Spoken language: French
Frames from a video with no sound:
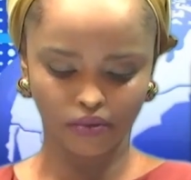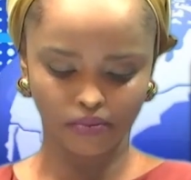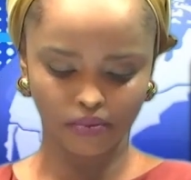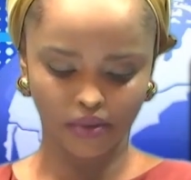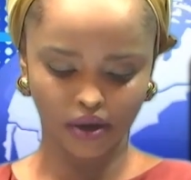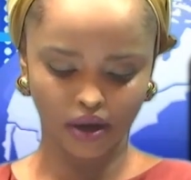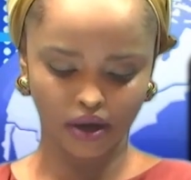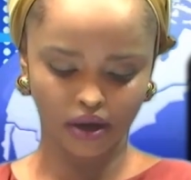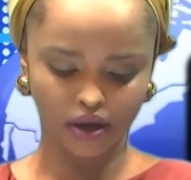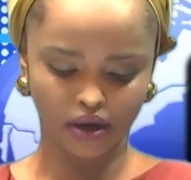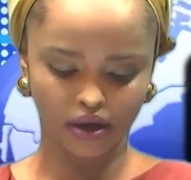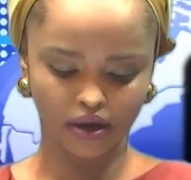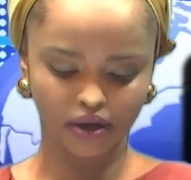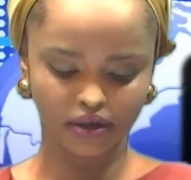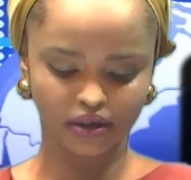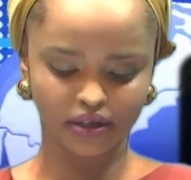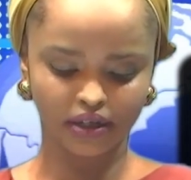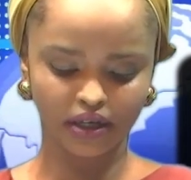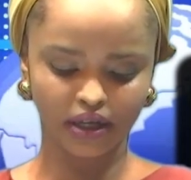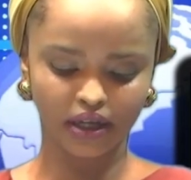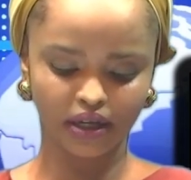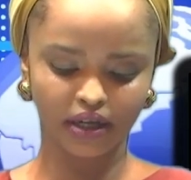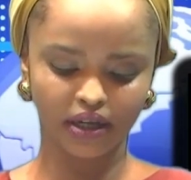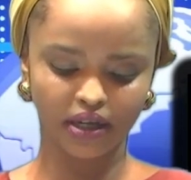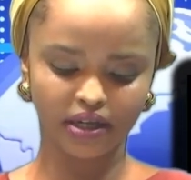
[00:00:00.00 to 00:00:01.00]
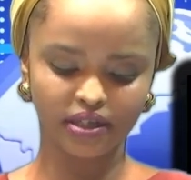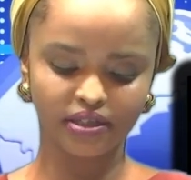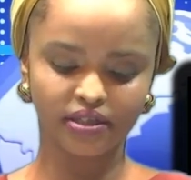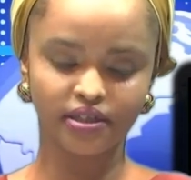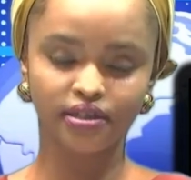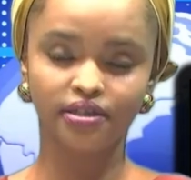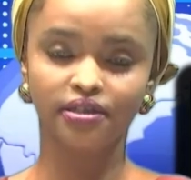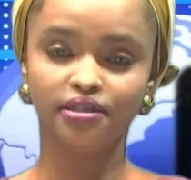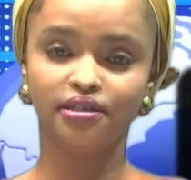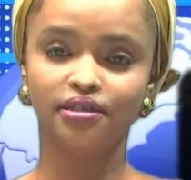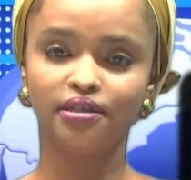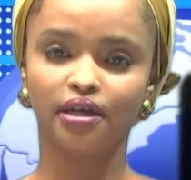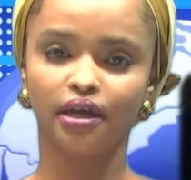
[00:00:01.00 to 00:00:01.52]
Omar Ghele,
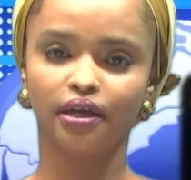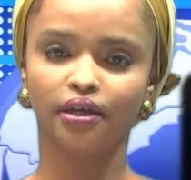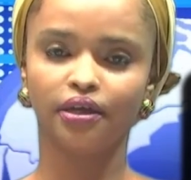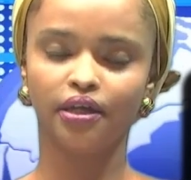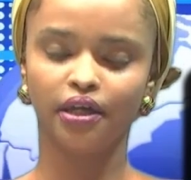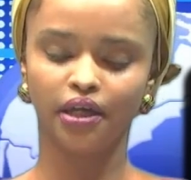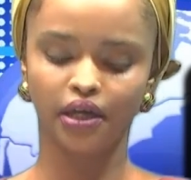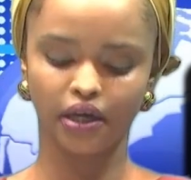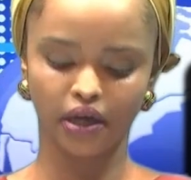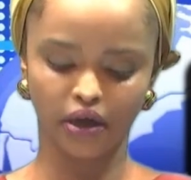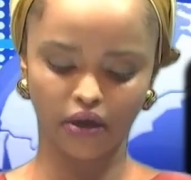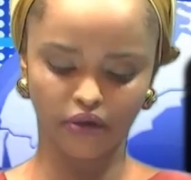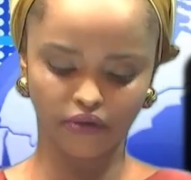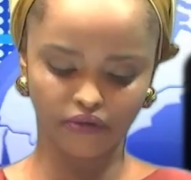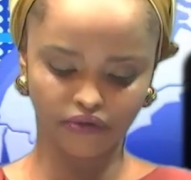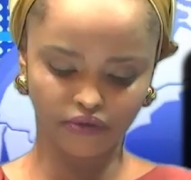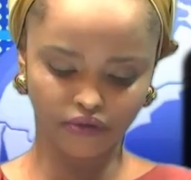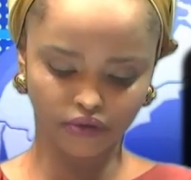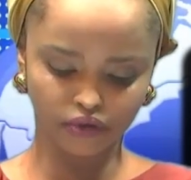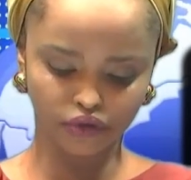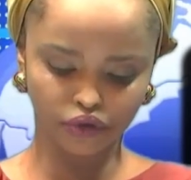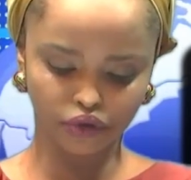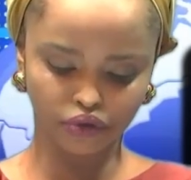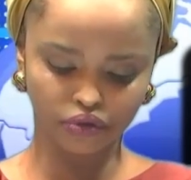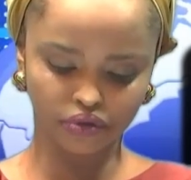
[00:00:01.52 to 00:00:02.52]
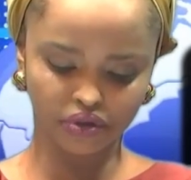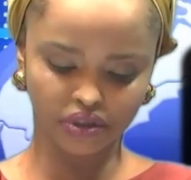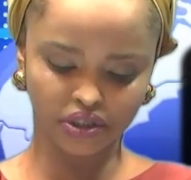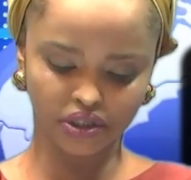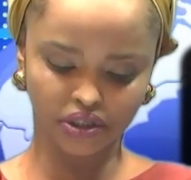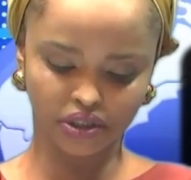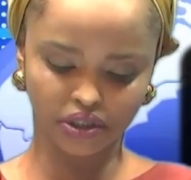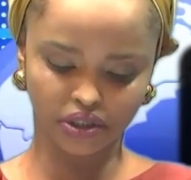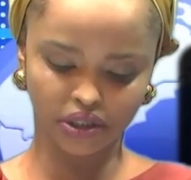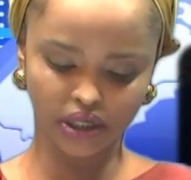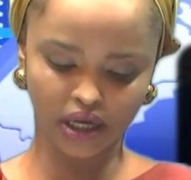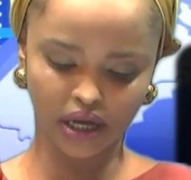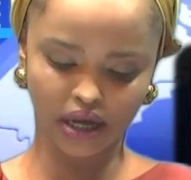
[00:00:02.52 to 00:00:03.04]
s'est distingué
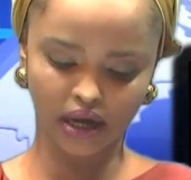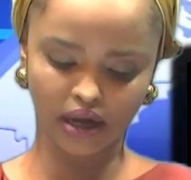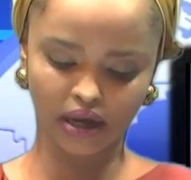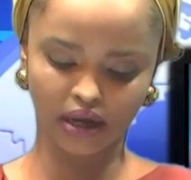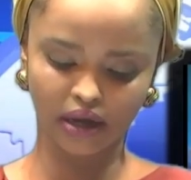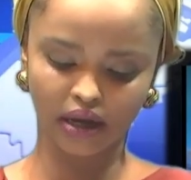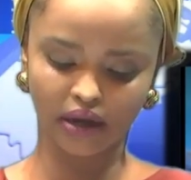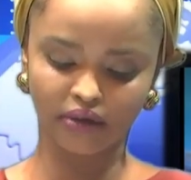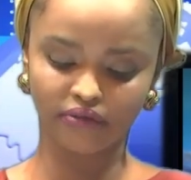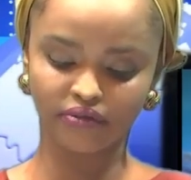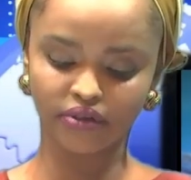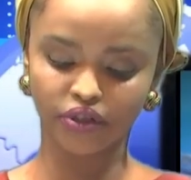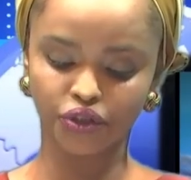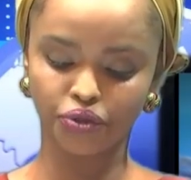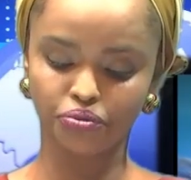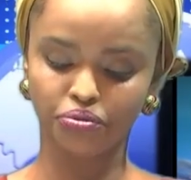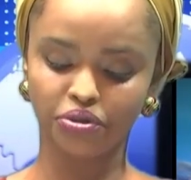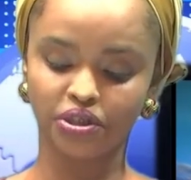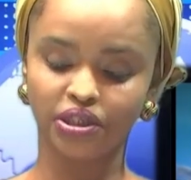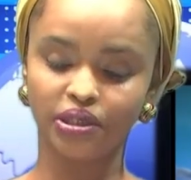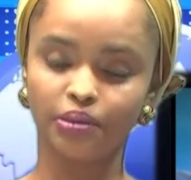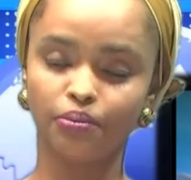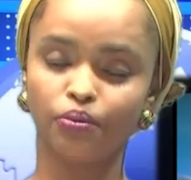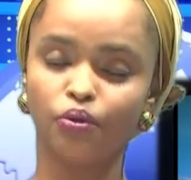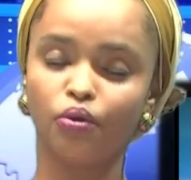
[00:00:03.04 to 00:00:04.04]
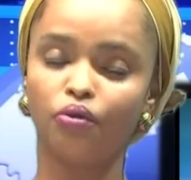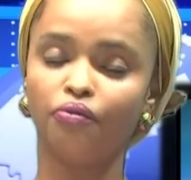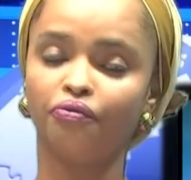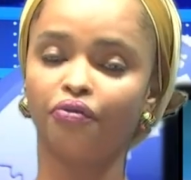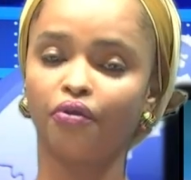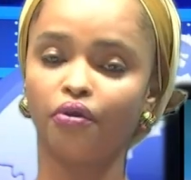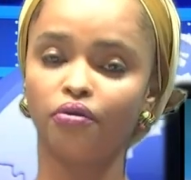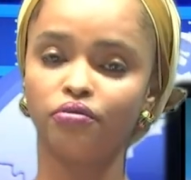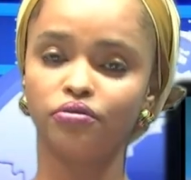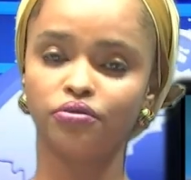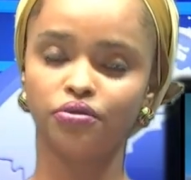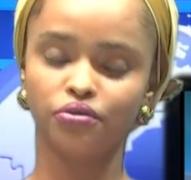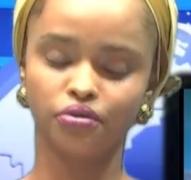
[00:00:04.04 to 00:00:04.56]
vendredi à la 28e
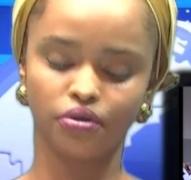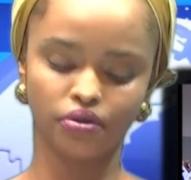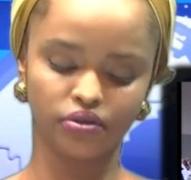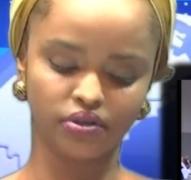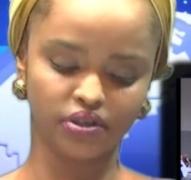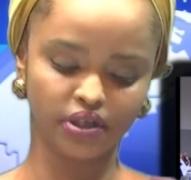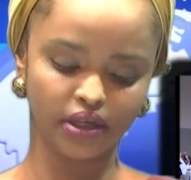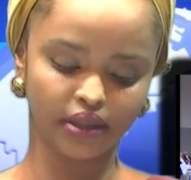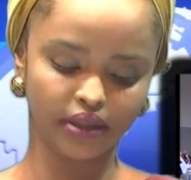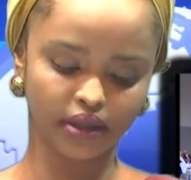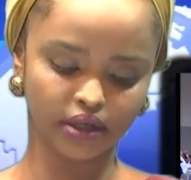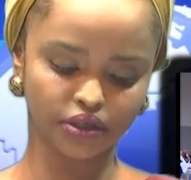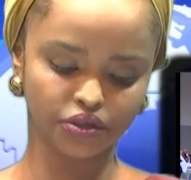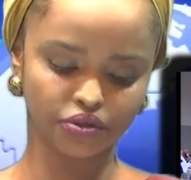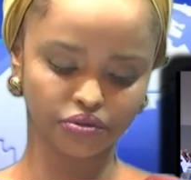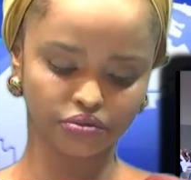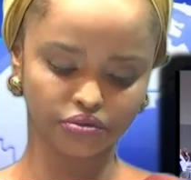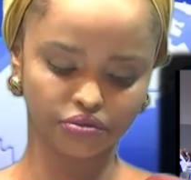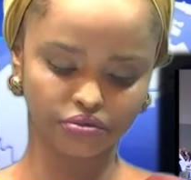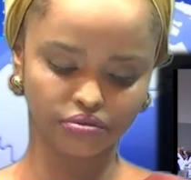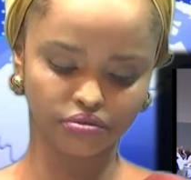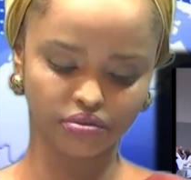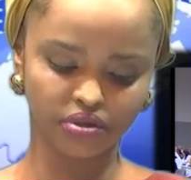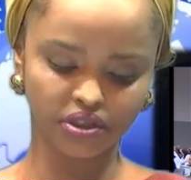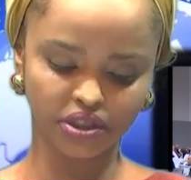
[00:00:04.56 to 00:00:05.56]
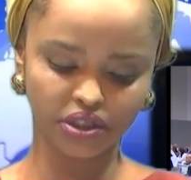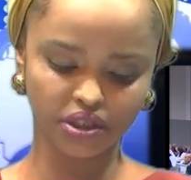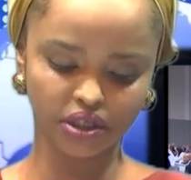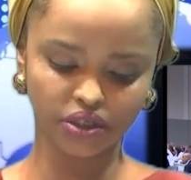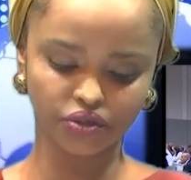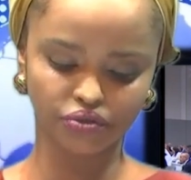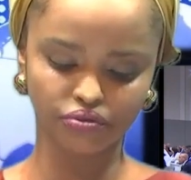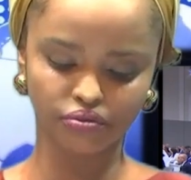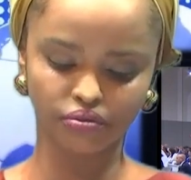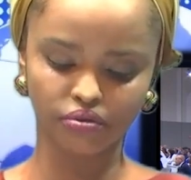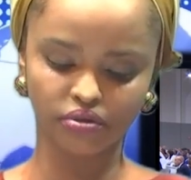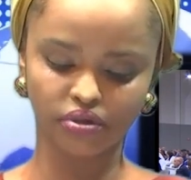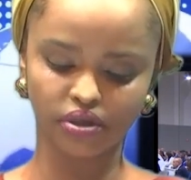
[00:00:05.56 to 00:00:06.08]
conférence des Nations Unies
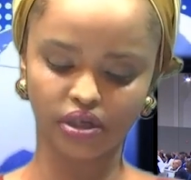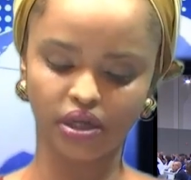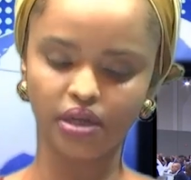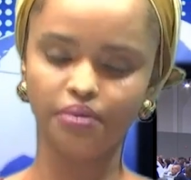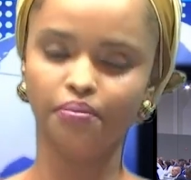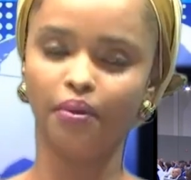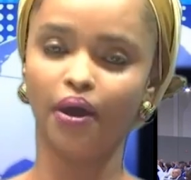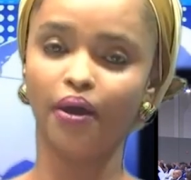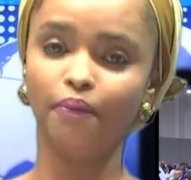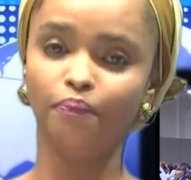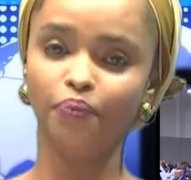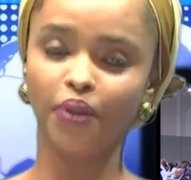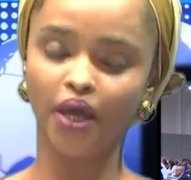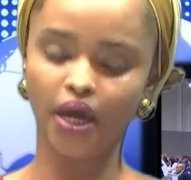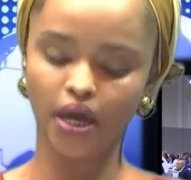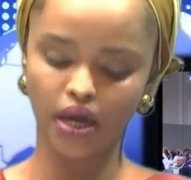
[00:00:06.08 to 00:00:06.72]
sur le climat.